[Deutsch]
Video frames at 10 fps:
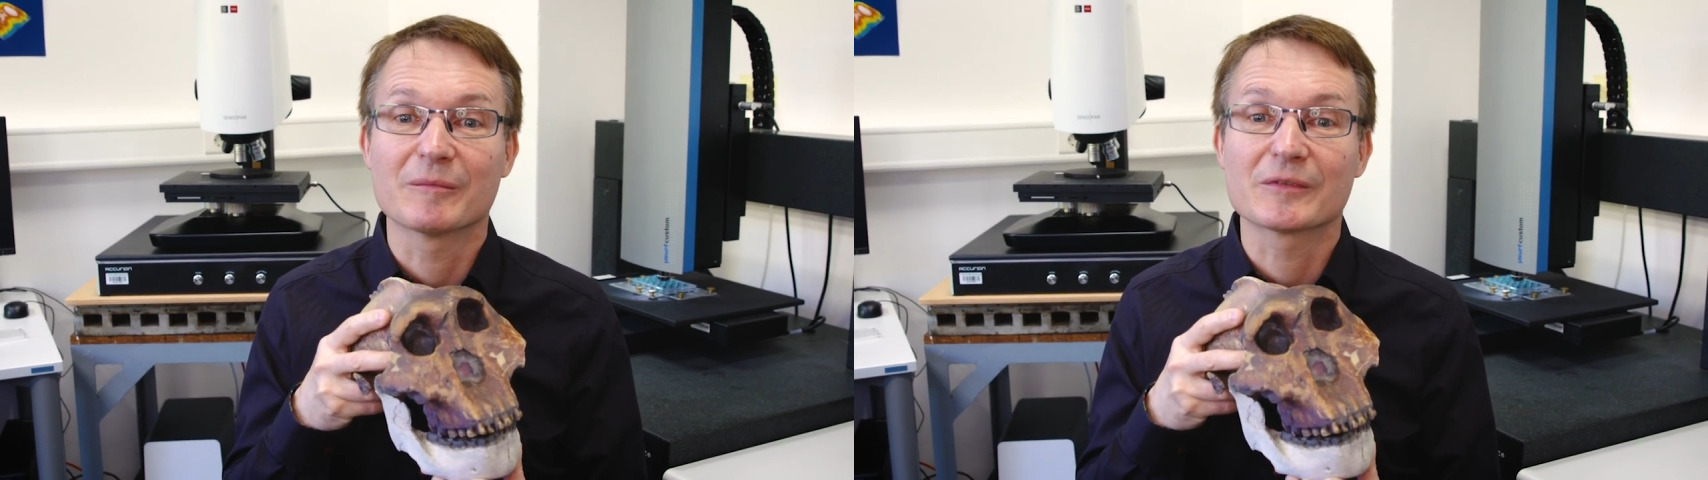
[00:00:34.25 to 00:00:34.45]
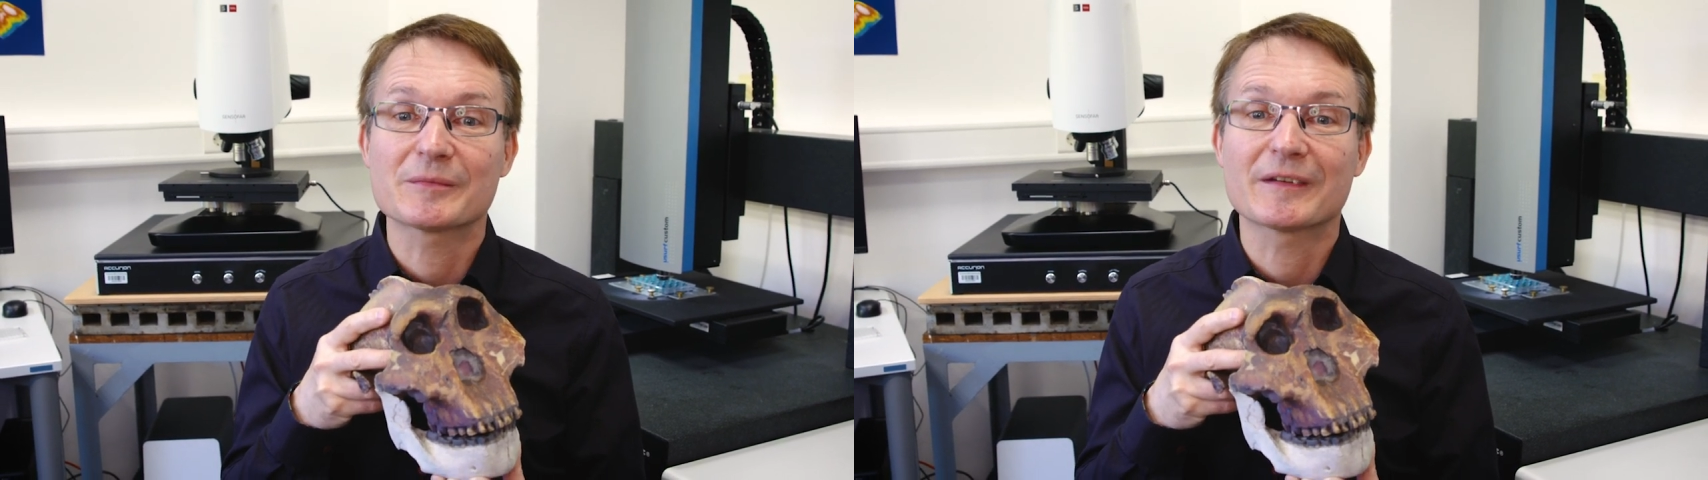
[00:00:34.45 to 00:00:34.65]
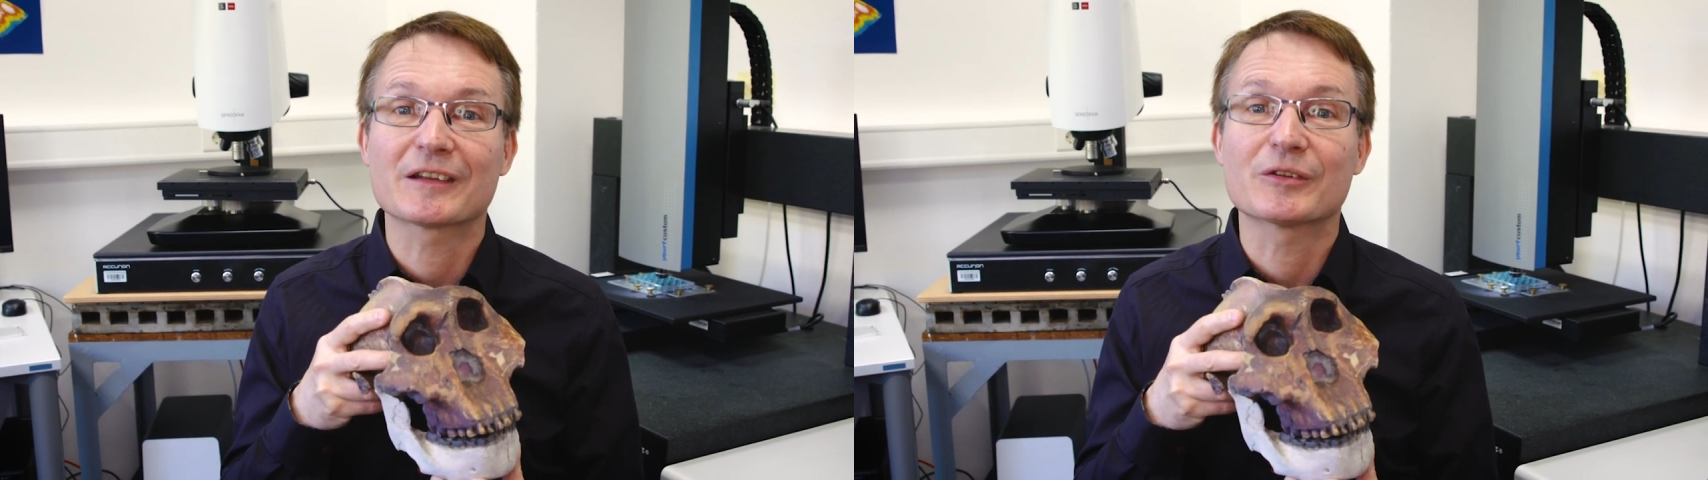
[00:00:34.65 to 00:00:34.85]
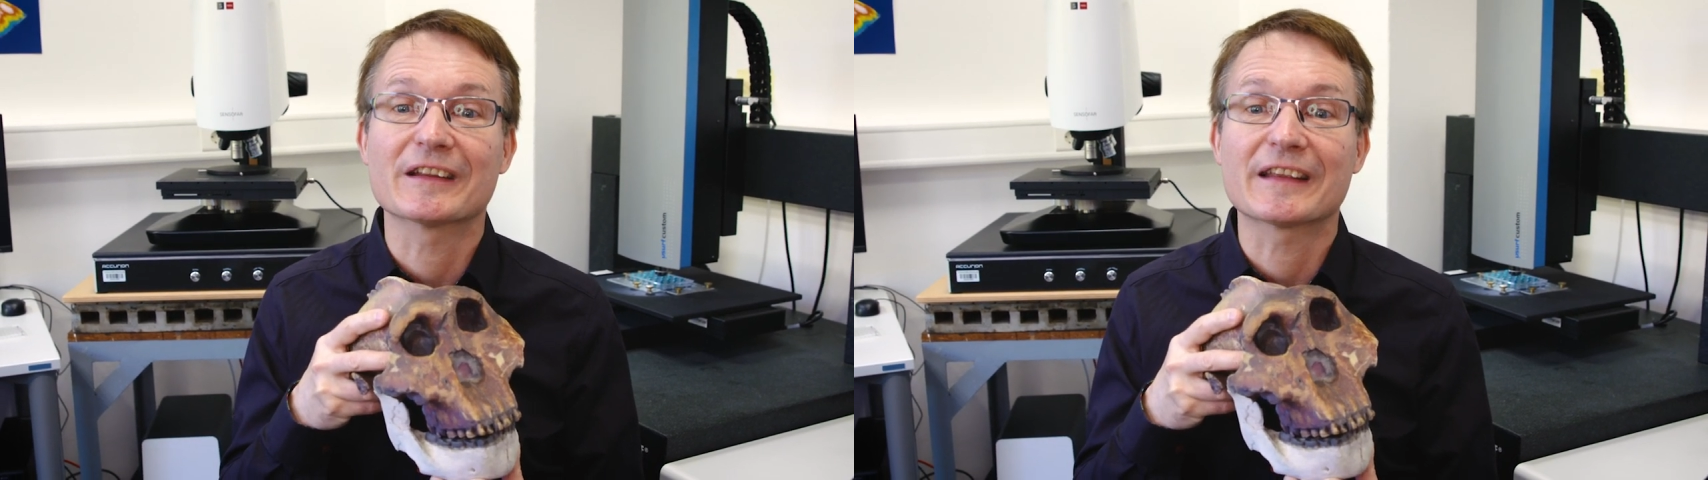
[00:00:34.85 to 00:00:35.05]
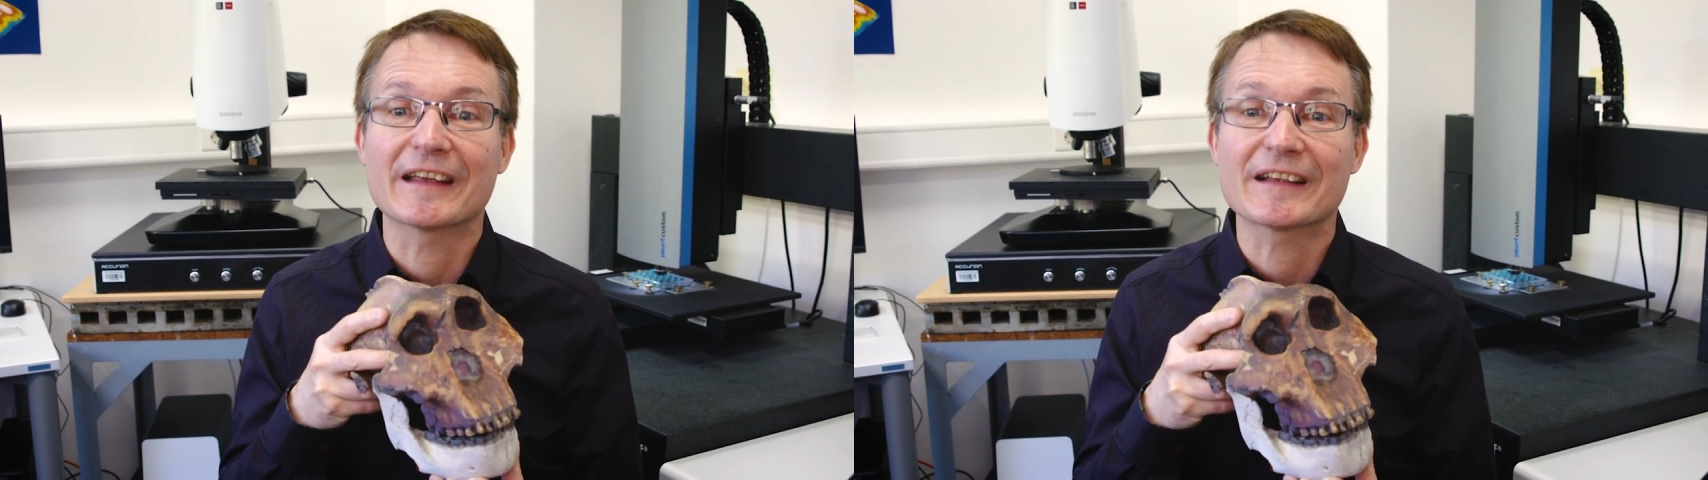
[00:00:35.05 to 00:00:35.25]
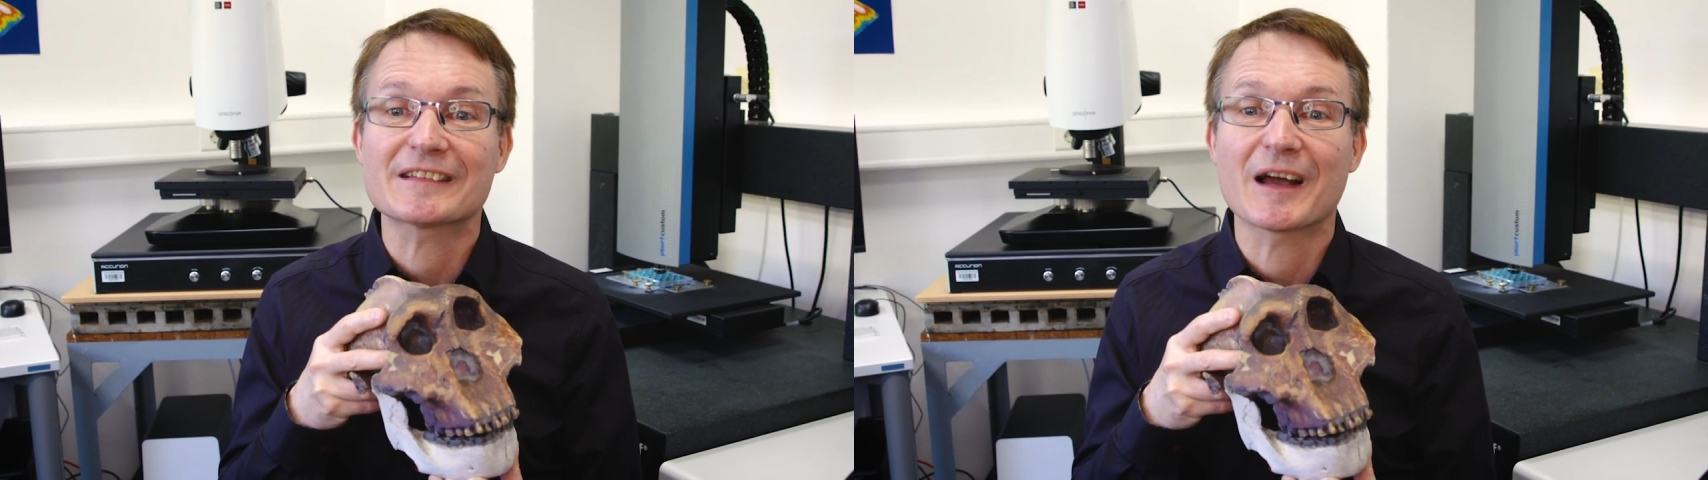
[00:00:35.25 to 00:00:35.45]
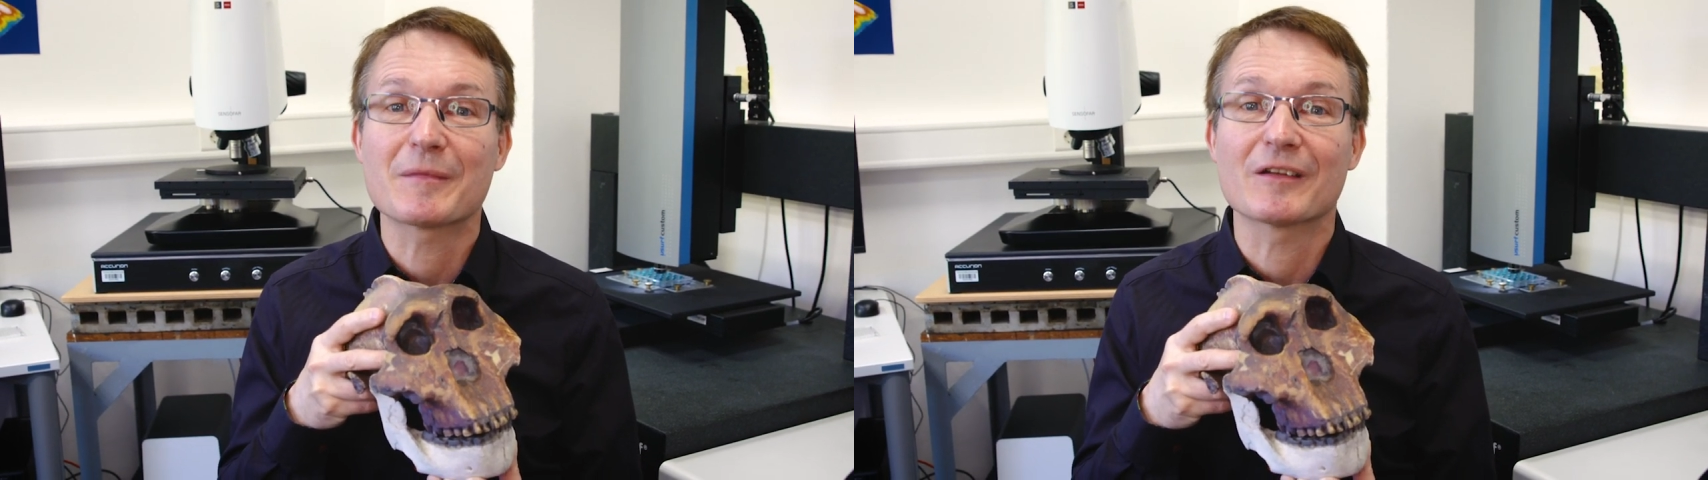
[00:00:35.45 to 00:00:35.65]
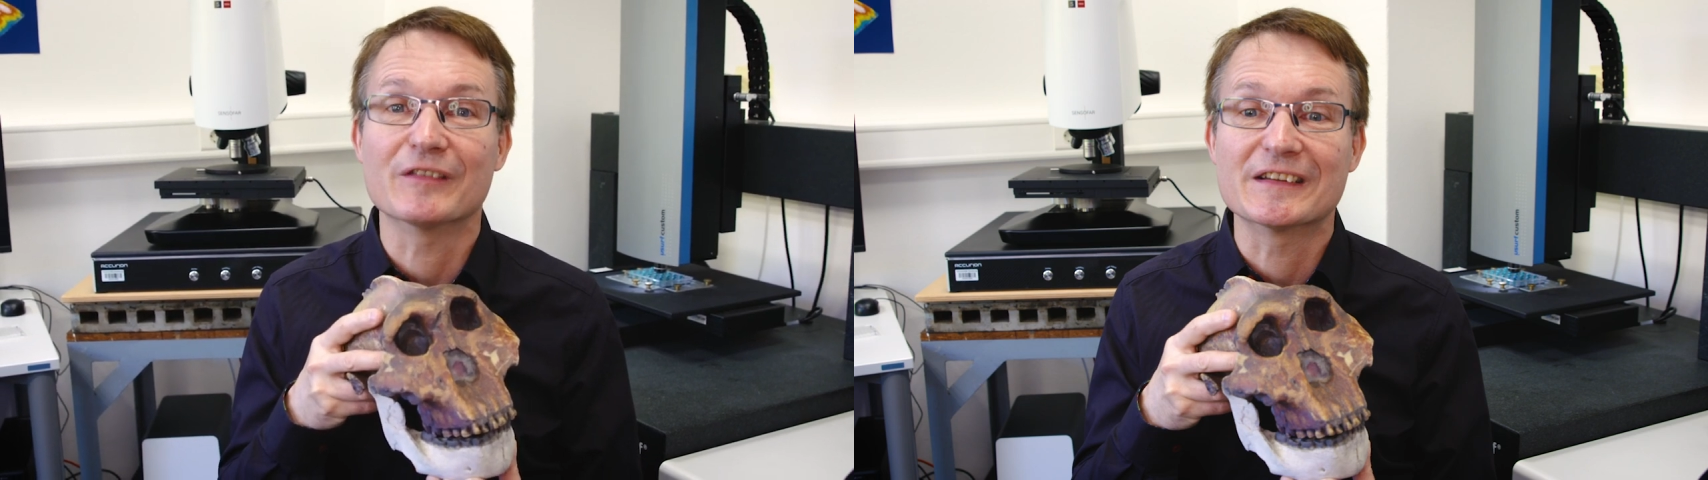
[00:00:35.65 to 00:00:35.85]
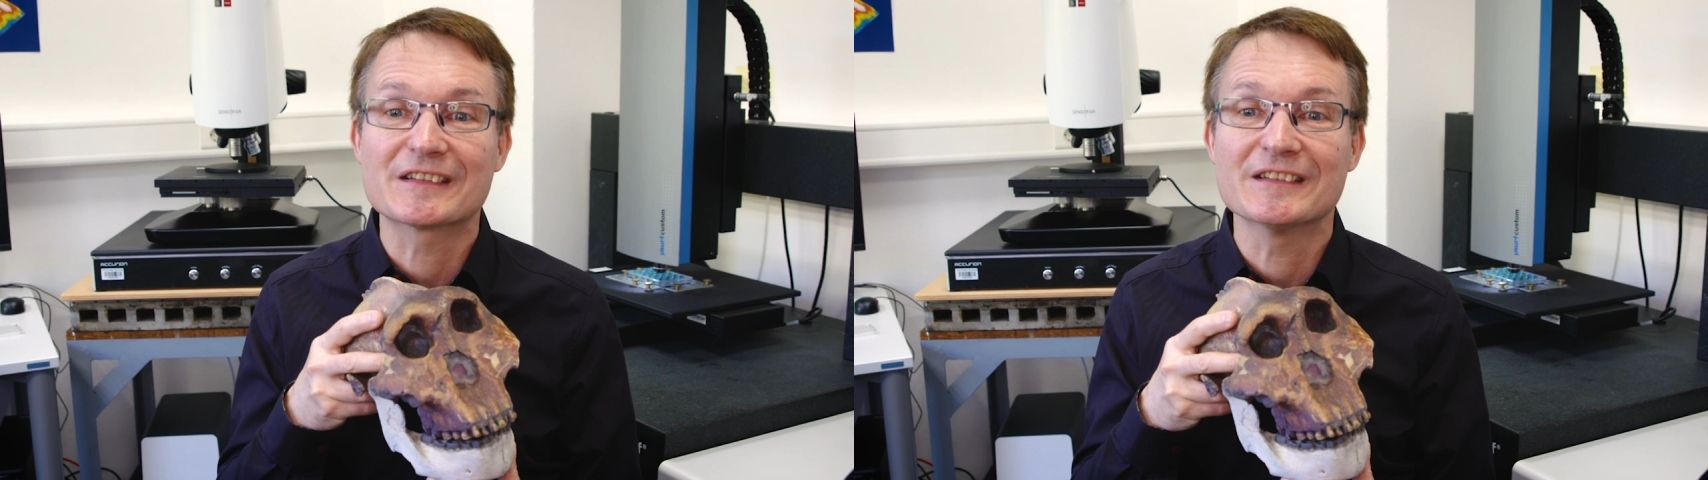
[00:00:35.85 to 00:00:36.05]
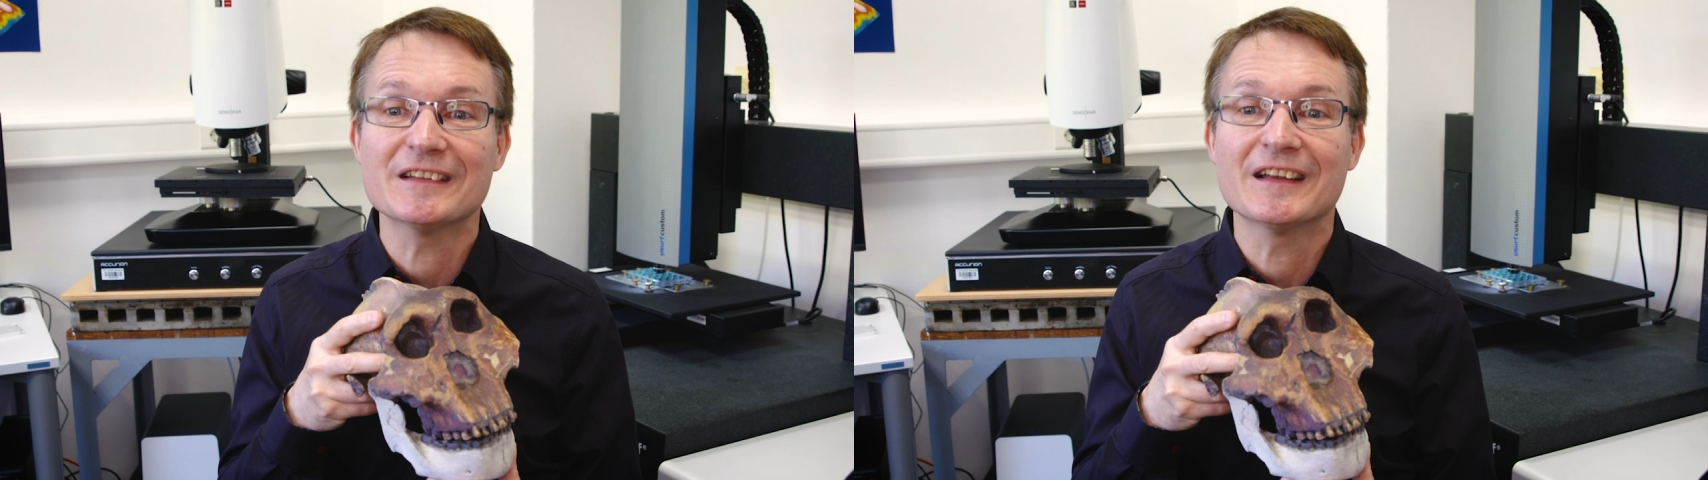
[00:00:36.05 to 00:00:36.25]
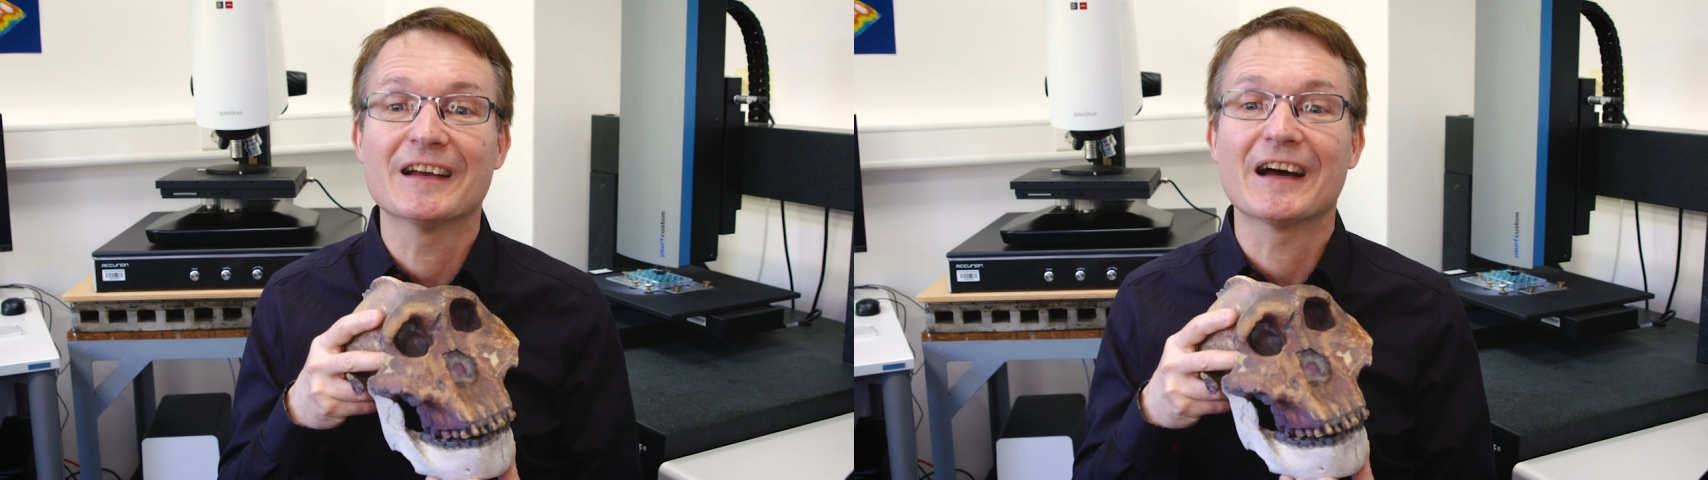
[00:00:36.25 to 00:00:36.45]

muss man natürlich erst einmal wissen,